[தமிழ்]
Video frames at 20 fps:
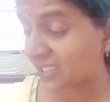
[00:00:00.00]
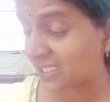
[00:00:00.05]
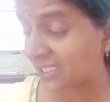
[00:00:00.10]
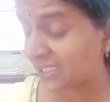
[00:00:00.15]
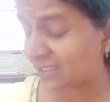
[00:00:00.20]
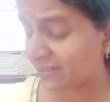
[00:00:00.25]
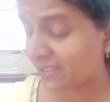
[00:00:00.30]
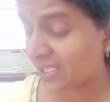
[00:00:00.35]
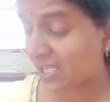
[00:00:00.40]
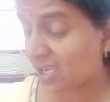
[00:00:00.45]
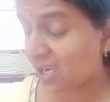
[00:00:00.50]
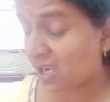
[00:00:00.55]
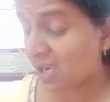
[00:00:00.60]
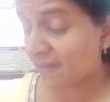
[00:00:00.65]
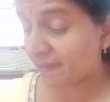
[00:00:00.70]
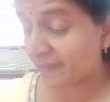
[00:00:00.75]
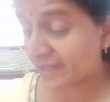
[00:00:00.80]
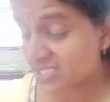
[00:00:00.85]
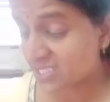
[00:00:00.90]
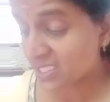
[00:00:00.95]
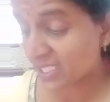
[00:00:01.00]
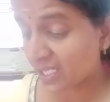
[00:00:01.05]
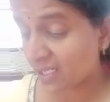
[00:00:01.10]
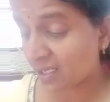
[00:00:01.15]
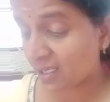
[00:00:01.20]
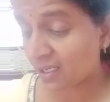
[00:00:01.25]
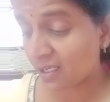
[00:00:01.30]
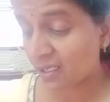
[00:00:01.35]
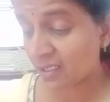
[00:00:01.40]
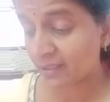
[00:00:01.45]
இந்தியா
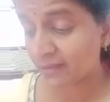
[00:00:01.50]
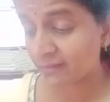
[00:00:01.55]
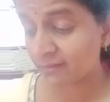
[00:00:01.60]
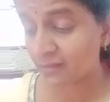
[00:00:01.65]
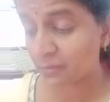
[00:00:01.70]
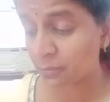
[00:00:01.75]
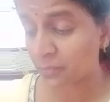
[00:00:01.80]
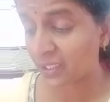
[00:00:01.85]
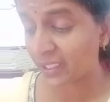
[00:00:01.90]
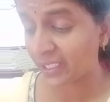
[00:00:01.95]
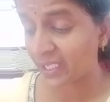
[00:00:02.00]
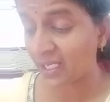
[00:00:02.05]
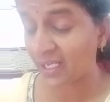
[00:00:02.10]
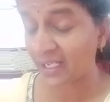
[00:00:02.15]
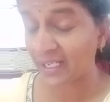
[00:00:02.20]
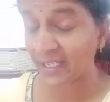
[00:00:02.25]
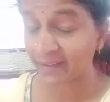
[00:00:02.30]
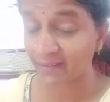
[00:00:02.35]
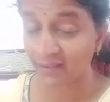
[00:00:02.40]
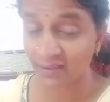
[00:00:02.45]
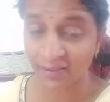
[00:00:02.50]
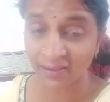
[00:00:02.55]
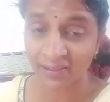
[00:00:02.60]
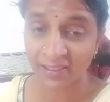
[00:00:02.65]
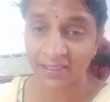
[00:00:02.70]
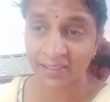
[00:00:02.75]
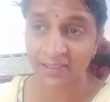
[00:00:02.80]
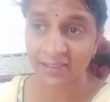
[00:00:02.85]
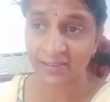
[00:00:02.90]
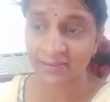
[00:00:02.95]
விஜயா இந்த மாதிரியான இதழ்களை
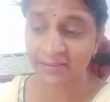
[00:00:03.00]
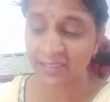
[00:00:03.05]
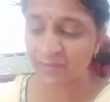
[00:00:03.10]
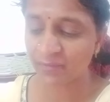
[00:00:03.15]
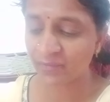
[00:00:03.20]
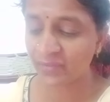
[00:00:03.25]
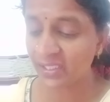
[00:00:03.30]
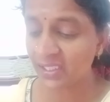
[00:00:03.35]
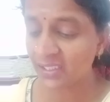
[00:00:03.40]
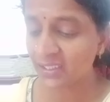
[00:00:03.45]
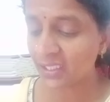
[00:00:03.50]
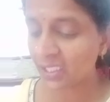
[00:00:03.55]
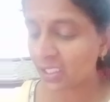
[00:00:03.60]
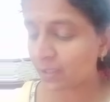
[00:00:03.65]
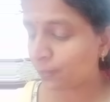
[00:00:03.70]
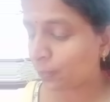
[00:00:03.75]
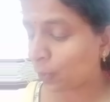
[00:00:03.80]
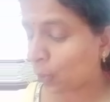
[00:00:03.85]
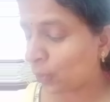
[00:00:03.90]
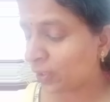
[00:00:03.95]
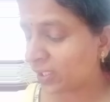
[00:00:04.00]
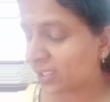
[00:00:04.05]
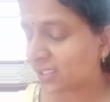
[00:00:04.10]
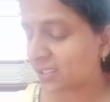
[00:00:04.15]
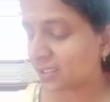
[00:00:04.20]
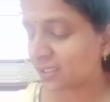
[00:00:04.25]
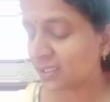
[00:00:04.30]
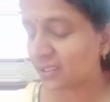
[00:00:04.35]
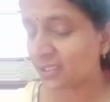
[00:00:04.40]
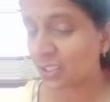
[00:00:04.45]
நடத்தி விடுதலை
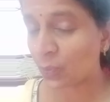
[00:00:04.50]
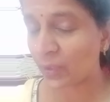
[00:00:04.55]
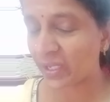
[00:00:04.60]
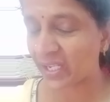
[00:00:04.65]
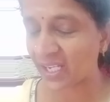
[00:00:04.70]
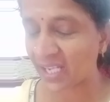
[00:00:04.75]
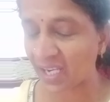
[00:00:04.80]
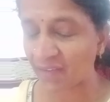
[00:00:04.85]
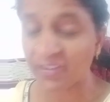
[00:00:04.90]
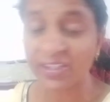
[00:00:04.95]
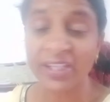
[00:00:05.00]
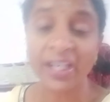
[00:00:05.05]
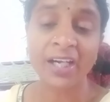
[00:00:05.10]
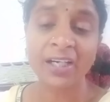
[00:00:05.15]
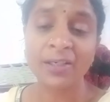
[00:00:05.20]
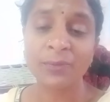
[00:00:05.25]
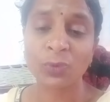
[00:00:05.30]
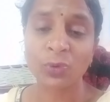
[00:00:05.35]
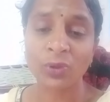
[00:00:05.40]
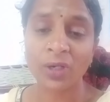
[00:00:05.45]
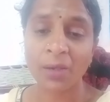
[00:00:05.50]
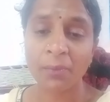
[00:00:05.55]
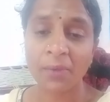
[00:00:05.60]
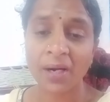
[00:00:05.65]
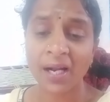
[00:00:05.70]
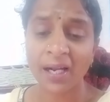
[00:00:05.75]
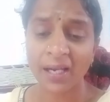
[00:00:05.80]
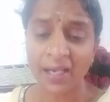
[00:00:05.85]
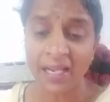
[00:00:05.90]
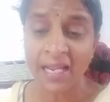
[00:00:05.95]
போருக்கு தன்னுடைய கவிதைகள்
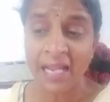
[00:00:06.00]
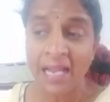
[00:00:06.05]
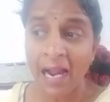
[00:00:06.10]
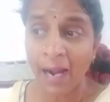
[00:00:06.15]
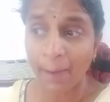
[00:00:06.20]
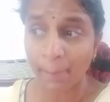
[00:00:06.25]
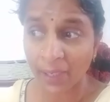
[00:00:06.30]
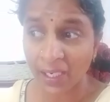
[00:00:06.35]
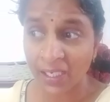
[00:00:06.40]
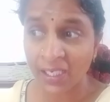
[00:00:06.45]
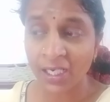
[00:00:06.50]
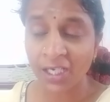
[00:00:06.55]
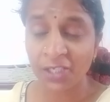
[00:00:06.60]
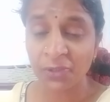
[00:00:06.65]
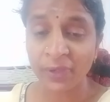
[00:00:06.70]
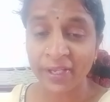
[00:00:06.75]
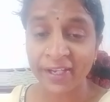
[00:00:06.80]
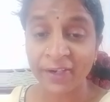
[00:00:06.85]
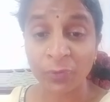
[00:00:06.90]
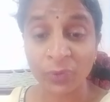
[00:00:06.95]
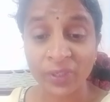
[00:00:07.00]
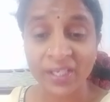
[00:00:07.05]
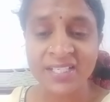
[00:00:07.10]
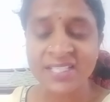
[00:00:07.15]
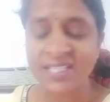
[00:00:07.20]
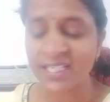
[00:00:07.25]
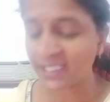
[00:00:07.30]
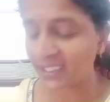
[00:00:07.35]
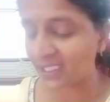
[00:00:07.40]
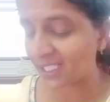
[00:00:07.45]
மூலமாக மக்களுடைய
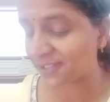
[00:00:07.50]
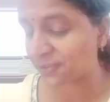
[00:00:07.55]
உணர்ச்சிகளை